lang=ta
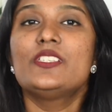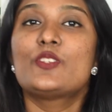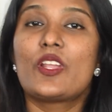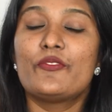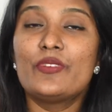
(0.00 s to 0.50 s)
ஸோ
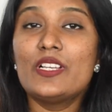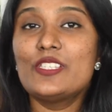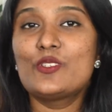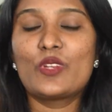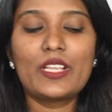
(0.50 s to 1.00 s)
நான்
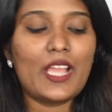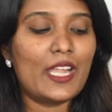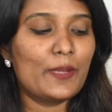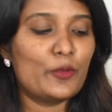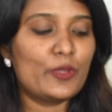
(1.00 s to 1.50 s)
ஃபர்ஸ்ட் உங்களுக்கு
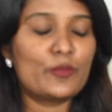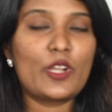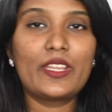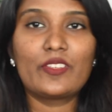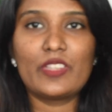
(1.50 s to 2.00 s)
காட்ட போகிற
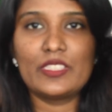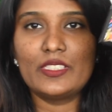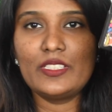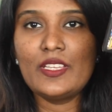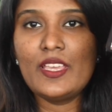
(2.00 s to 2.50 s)
ப்ராடக்ட் வந்து